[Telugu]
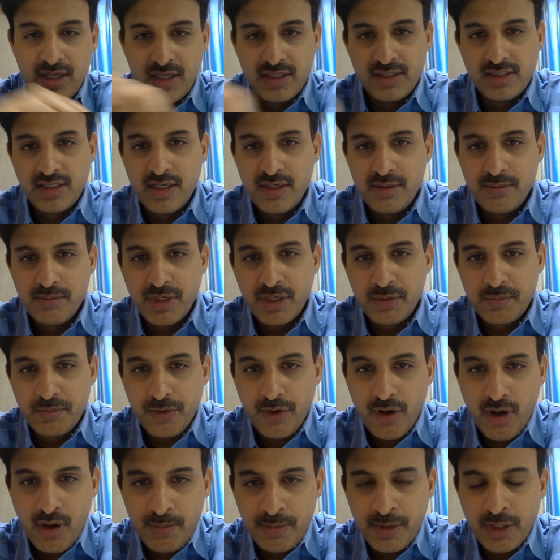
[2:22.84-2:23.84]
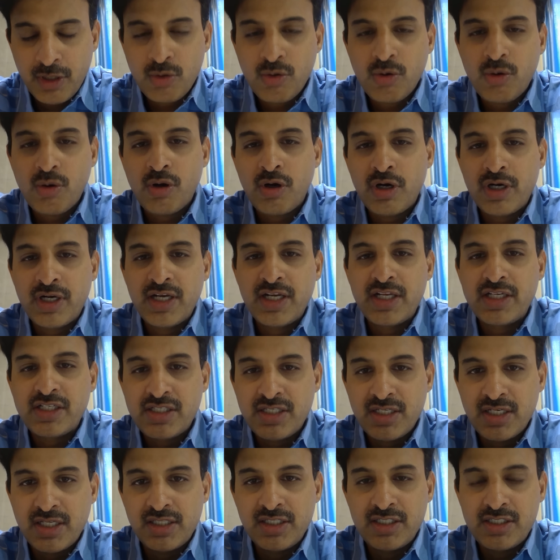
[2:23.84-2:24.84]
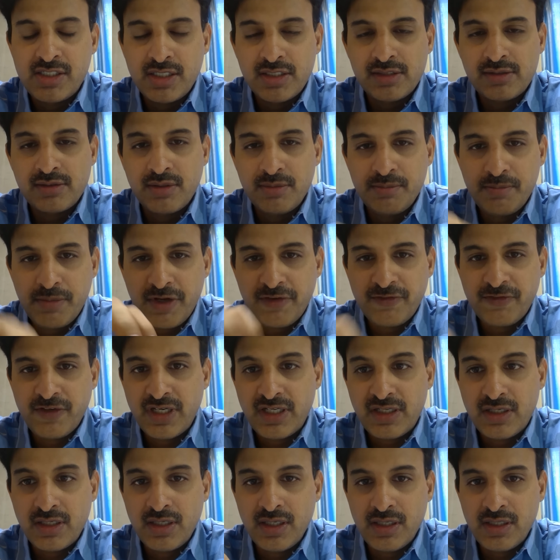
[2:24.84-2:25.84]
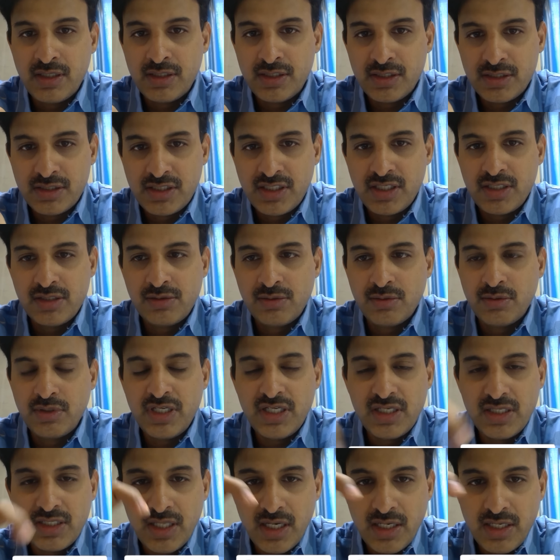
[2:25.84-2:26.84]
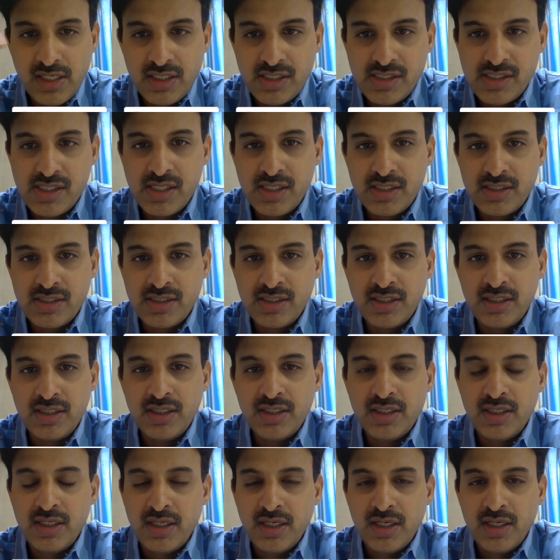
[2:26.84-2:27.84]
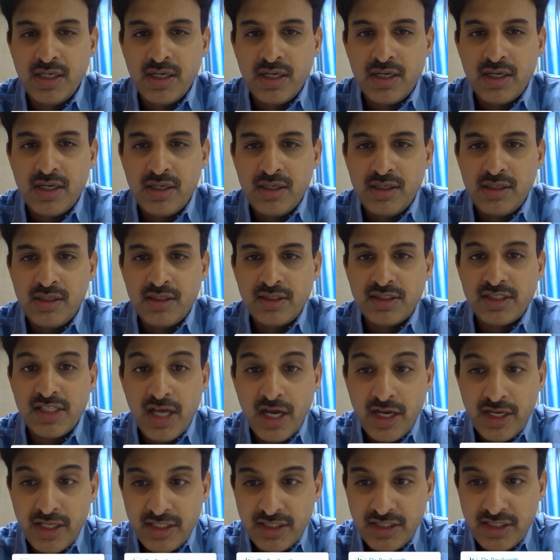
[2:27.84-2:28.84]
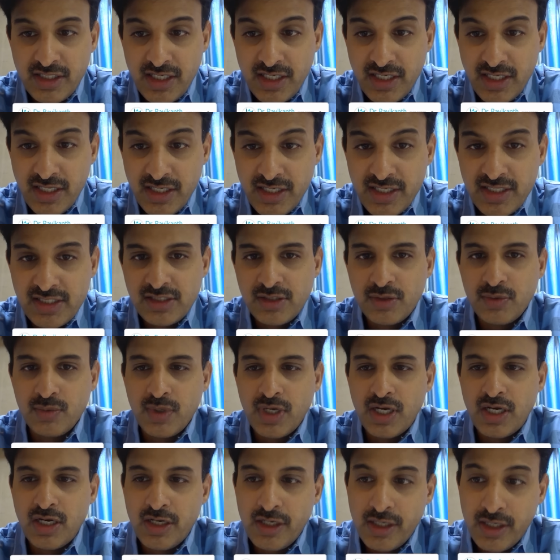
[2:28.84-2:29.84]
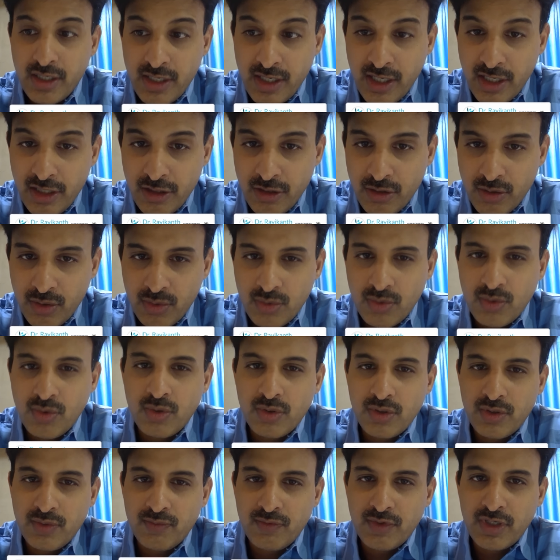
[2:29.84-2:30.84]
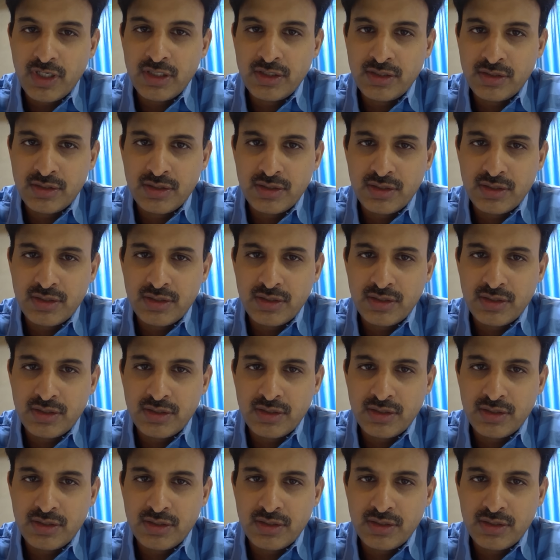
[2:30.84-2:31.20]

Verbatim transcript: అందుకని మనం ప్రాపర్ కోఆర్డినేషన్ అది చేసుకొని పర్ఫెక్ట్గా చేసుకొని ఇదన్నీ చేసి దా ఈ డిస్క్ వల్ల నర నొక్కోవటం వల్ల